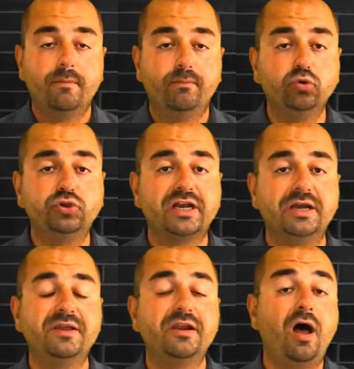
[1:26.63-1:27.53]
bu
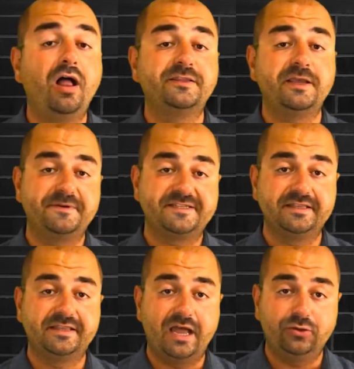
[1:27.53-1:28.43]
takımın
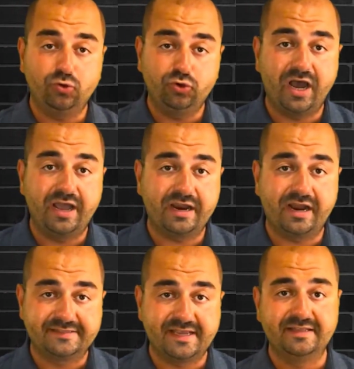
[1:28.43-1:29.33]
altyapısından dünyaya
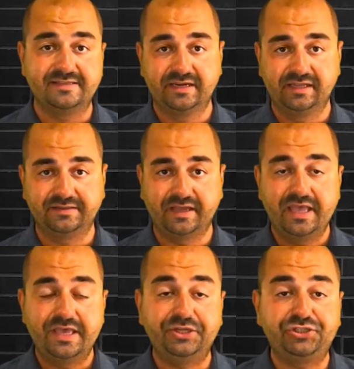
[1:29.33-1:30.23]
kazandırıldı.
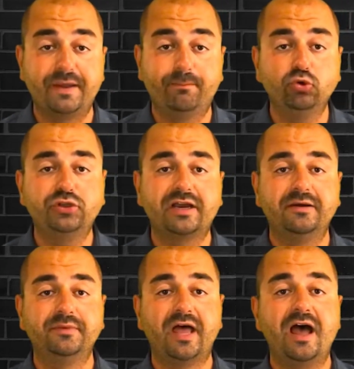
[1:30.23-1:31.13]
İşte bu
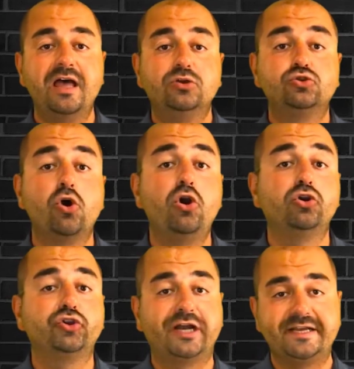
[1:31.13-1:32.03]
takım da
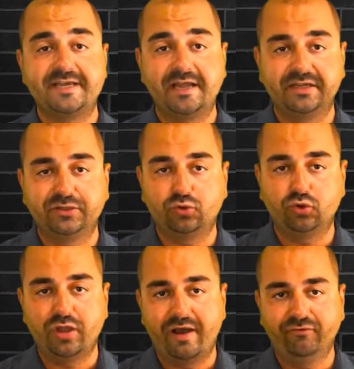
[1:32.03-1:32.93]
Sörlot'u kazandırdı
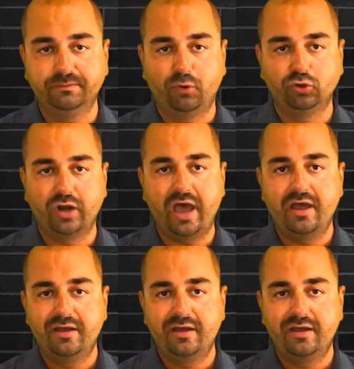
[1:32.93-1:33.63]
dünya futboluna